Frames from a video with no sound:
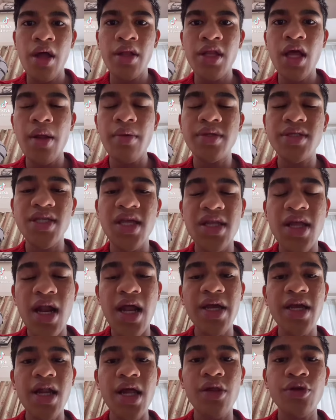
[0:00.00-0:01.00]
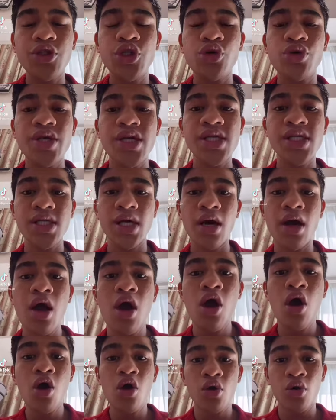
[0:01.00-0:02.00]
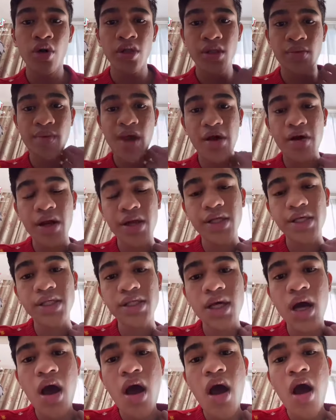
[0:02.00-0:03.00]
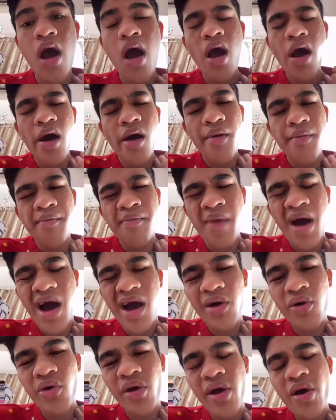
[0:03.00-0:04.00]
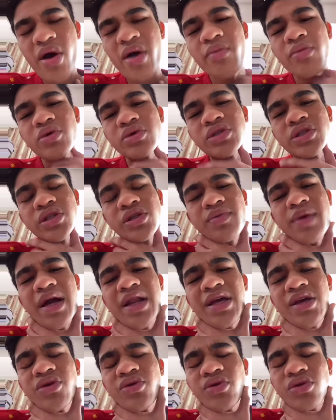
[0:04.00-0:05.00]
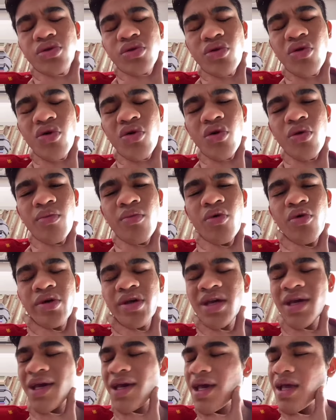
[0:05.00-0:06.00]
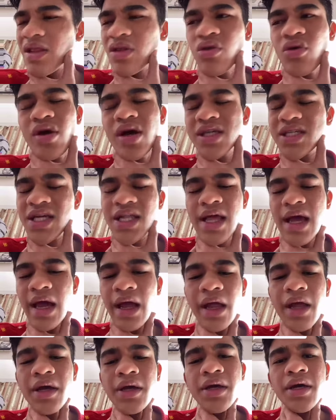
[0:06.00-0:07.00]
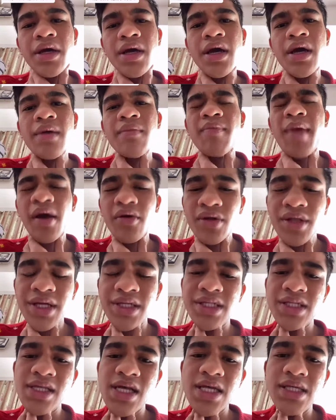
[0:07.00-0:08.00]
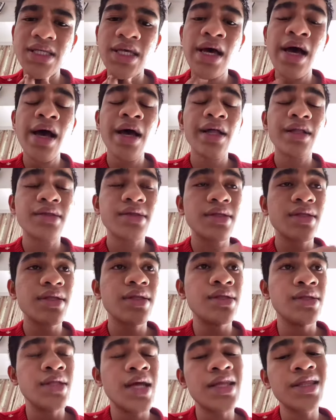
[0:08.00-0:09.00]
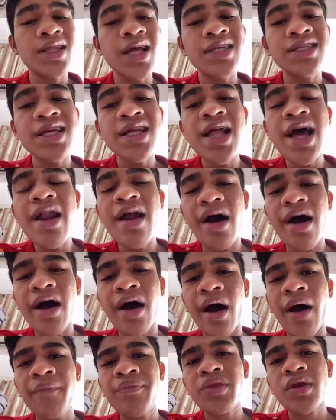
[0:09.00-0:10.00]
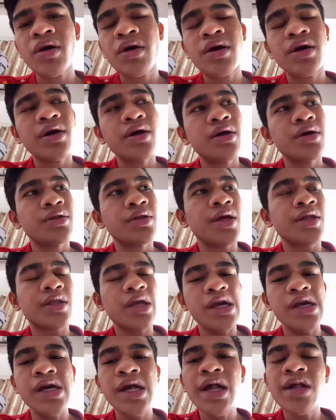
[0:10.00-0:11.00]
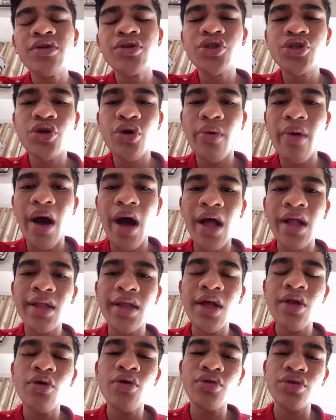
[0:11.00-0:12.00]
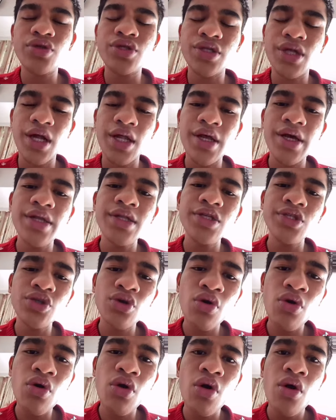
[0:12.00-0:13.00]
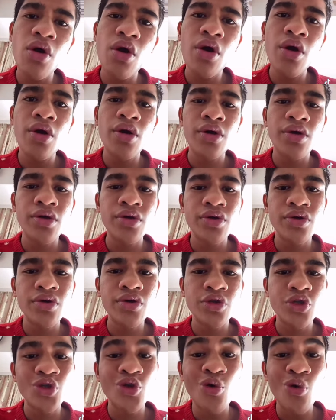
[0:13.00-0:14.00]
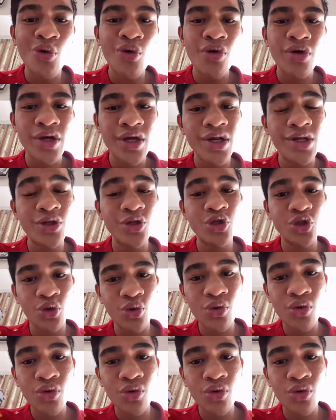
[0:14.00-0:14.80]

レビつけたら平野翔でした。これって見ありですかまあこれはもうズバリ言うと、もう一見とかじゃない。脈なしです。な、なぜなら、だって平野翔はあんたのこと知らないでしょ翔平野翔